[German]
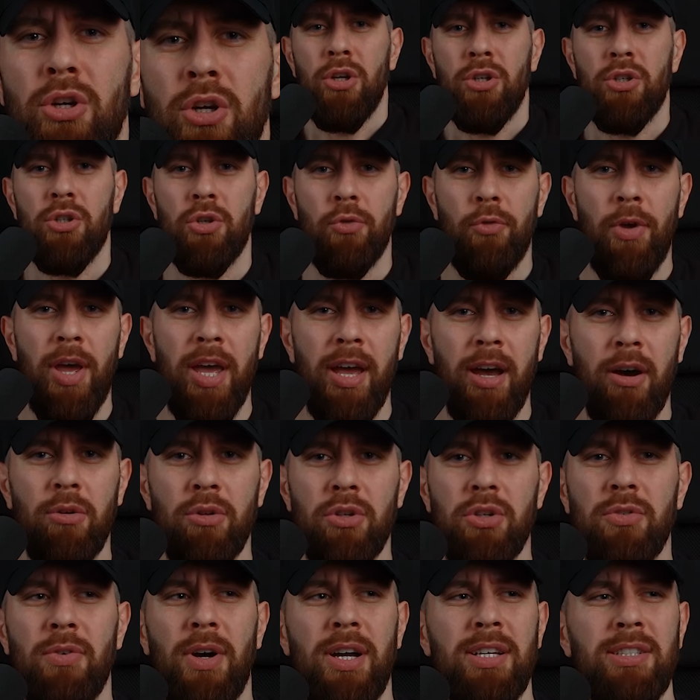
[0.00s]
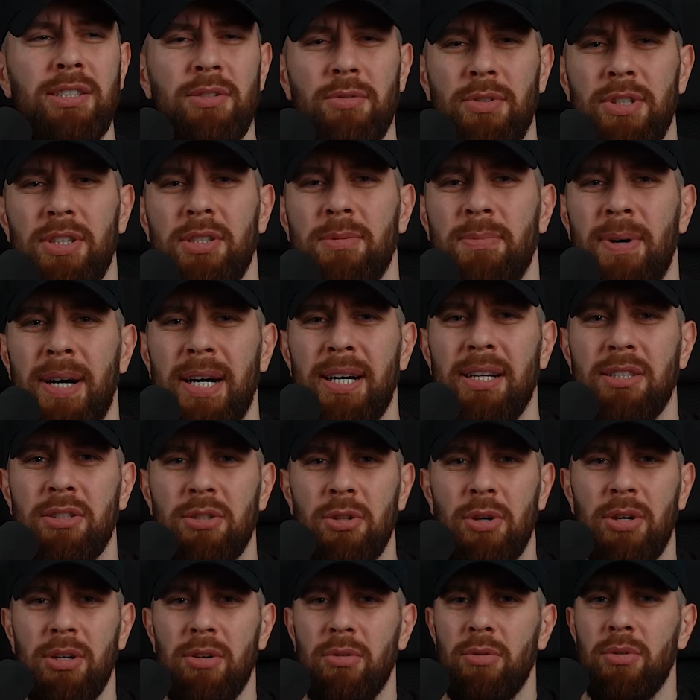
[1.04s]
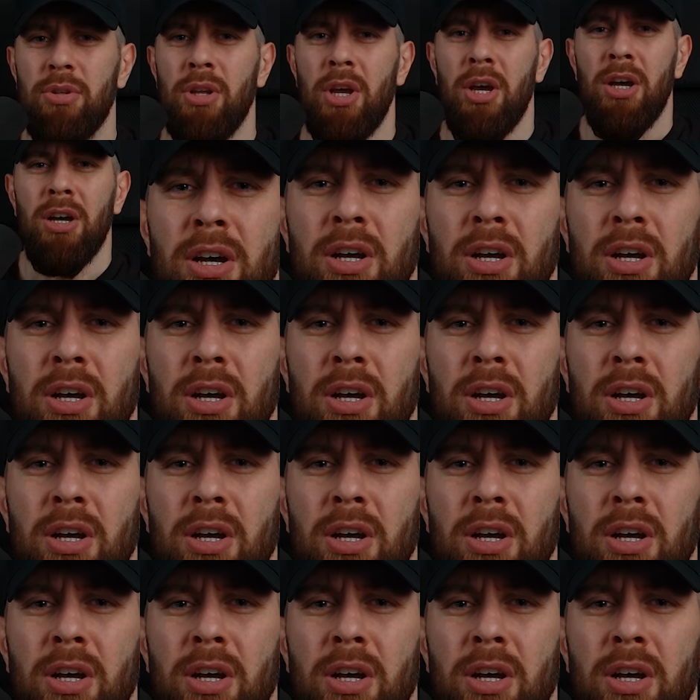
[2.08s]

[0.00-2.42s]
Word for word: schwer und ich weiß nicht, was ich machen soll und